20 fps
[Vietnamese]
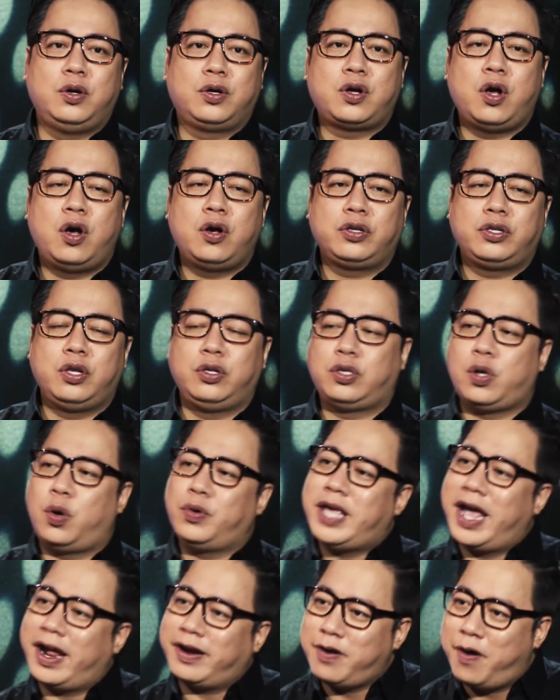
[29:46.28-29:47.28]
rồi có
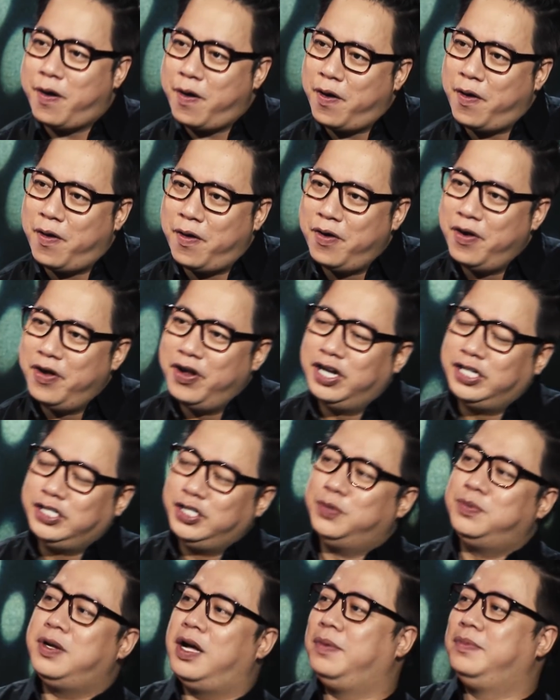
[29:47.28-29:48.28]
chỗ giặt đồ dạ.
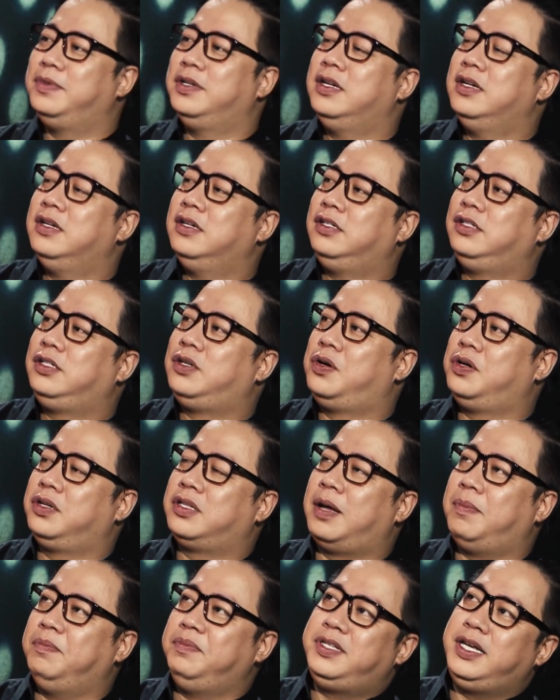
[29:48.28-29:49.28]
đúng không rồi
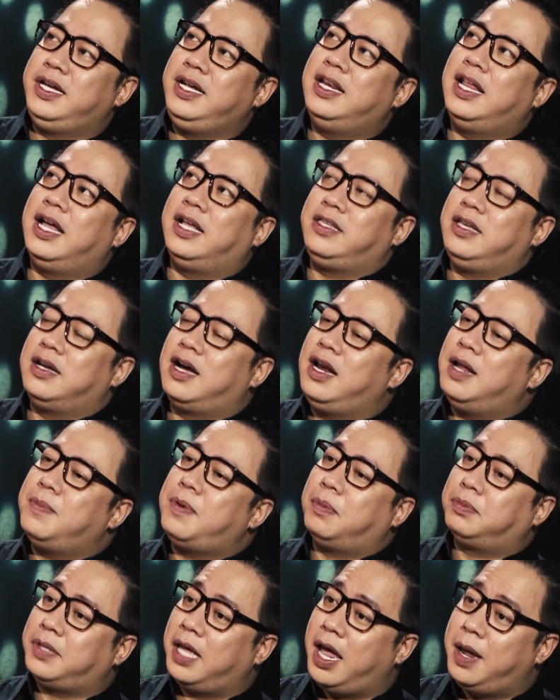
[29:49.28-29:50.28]
thậm chí là những cái lớp
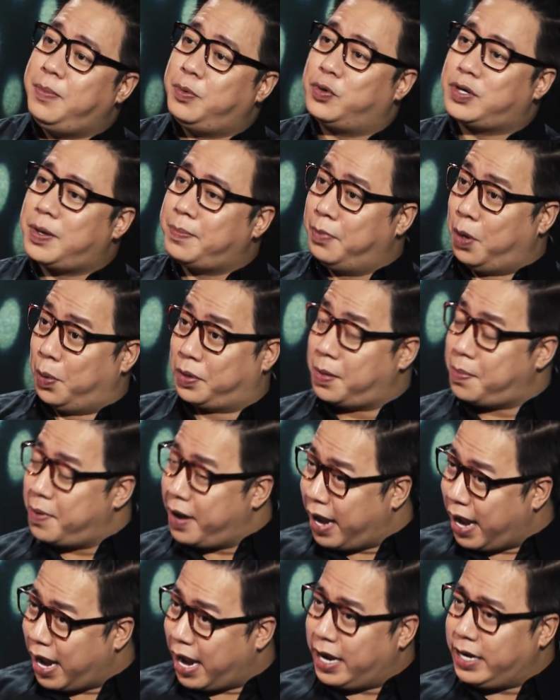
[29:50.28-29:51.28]
học thêm của cấp 1, cấp
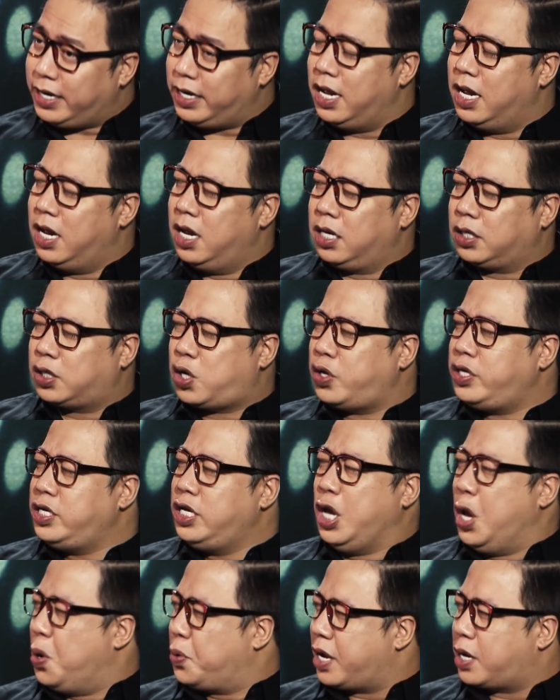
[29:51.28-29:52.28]
2 ừ. có
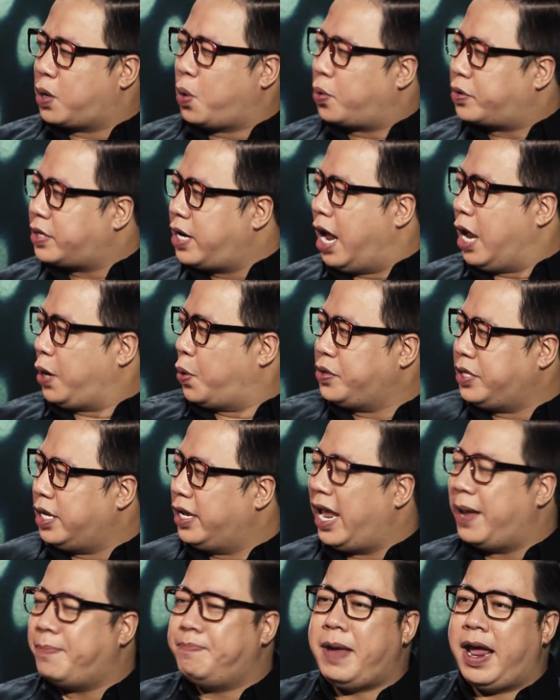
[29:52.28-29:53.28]
nhiều cái cuộc đời của
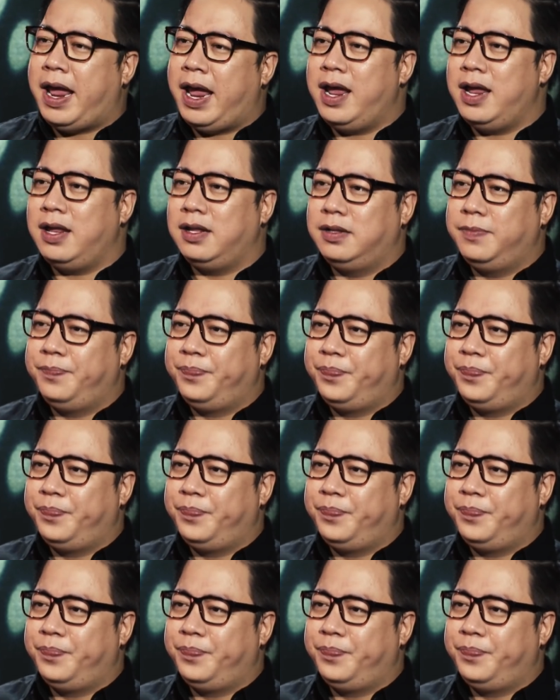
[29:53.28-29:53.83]
những em bé